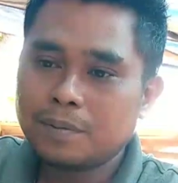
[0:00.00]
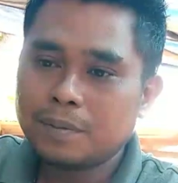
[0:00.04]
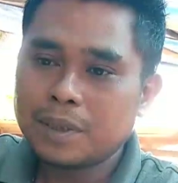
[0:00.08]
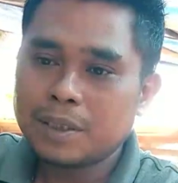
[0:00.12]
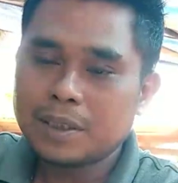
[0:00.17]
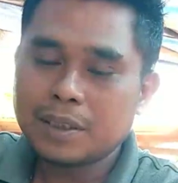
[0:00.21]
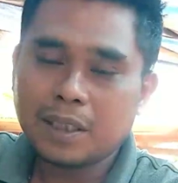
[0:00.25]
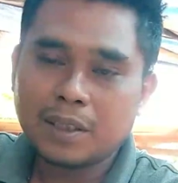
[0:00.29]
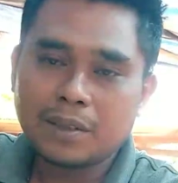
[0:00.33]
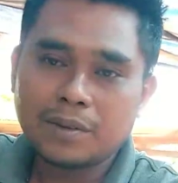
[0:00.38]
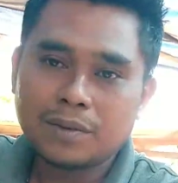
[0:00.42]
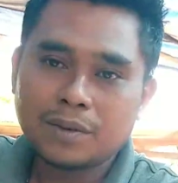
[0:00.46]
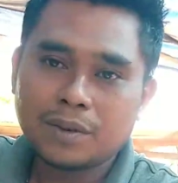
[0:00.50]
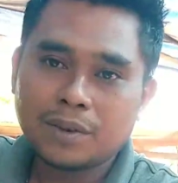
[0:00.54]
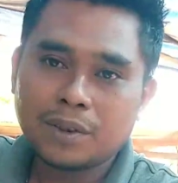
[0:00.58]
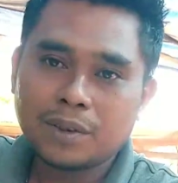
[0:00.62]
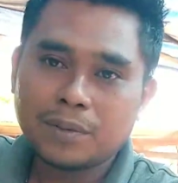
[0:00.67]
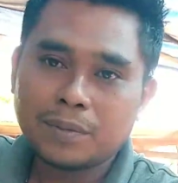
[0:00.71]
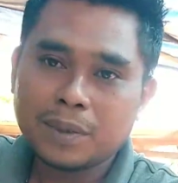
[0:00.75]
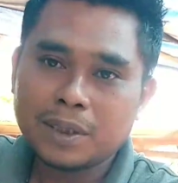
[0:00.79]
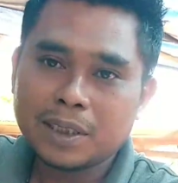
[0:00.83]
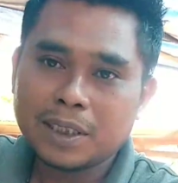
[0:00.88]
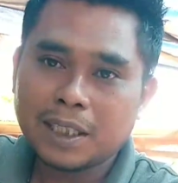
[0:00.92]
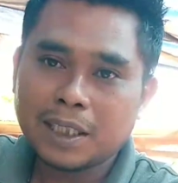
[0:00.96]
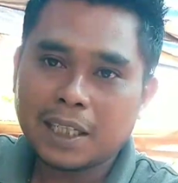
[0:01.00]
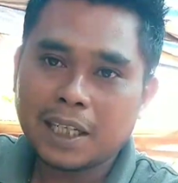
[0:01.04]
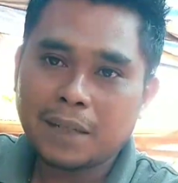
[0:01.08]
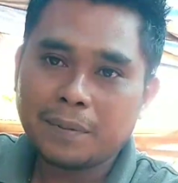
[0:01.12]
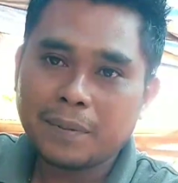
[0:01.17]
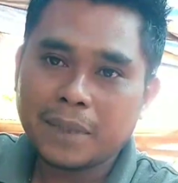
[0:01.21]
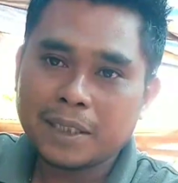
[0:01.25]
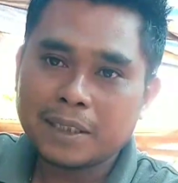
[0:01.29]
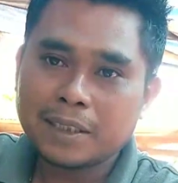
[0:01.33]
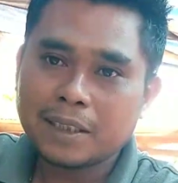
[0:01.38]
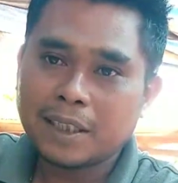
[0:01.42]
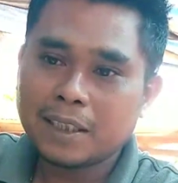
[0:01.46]
bisa untuk mencegah
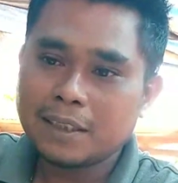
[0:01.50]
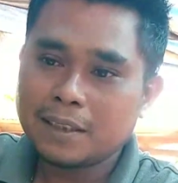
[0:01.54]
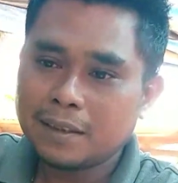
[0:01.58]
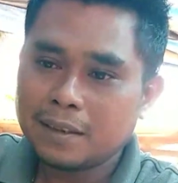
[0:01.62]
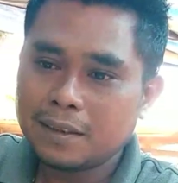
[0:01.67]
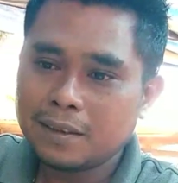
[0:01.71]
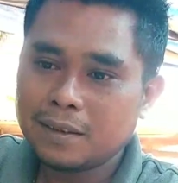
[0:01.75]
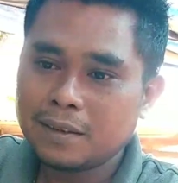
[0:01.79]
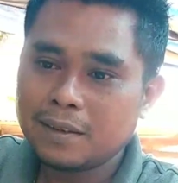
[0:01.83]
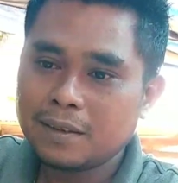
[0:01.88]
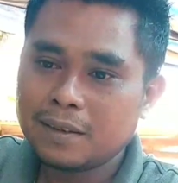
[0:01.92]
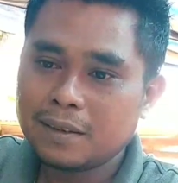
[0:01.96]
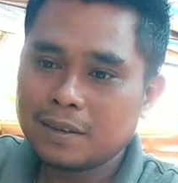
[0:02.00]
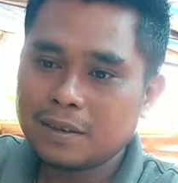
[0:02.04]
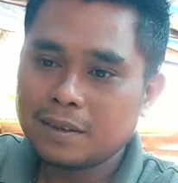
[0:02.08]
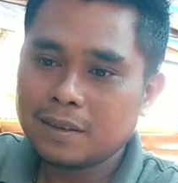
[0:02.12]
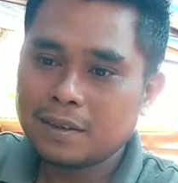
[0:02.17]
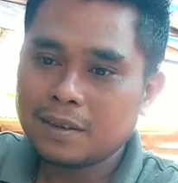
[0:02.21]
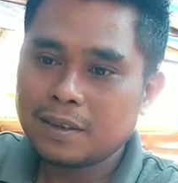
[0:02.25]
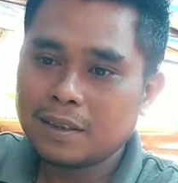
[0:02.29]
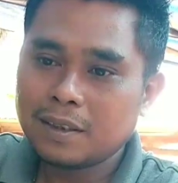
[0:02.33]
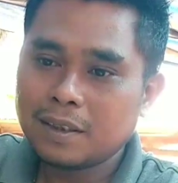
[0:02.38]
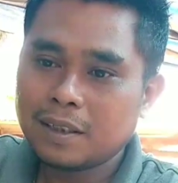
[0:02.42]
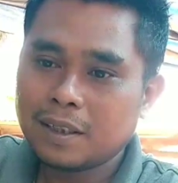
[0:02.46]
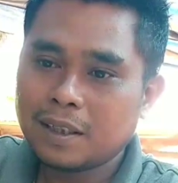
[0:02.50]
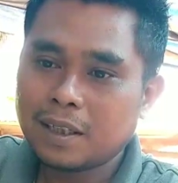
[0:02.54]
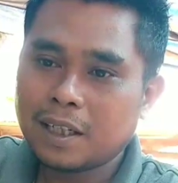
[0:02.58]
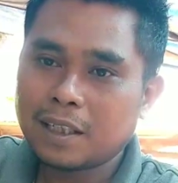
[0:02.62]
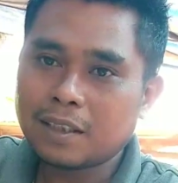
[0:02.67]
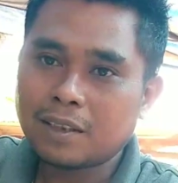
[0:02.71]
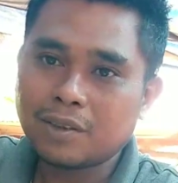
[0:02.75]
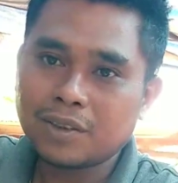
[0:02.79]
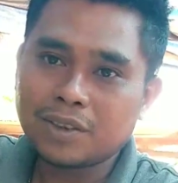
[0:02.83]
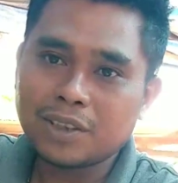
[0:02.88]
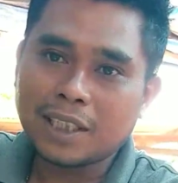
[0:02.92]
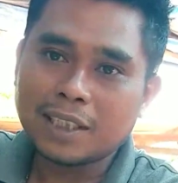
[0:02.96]
mencret
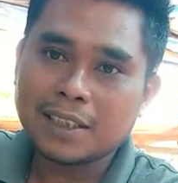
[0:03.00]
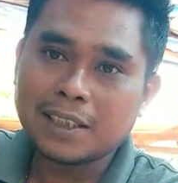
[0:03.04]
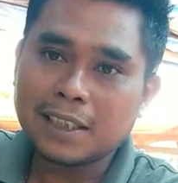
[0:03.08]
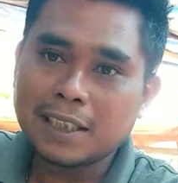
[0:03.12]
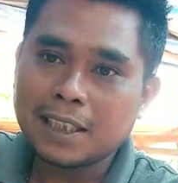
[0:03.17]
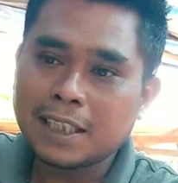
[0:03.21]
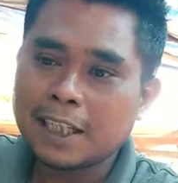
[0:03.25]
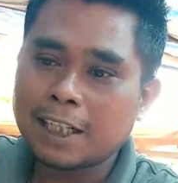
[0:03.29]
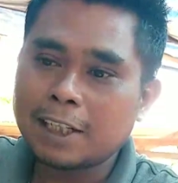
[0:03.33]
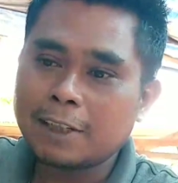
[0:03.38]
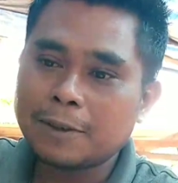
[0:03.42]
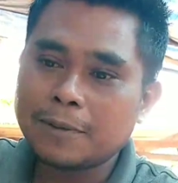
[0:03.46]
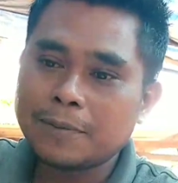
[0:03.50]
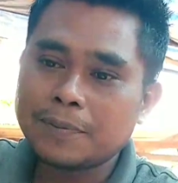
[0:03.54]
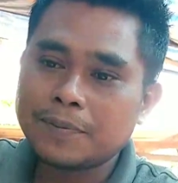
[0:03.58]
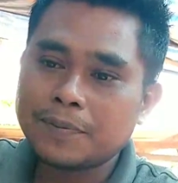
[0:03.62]
atau cacingan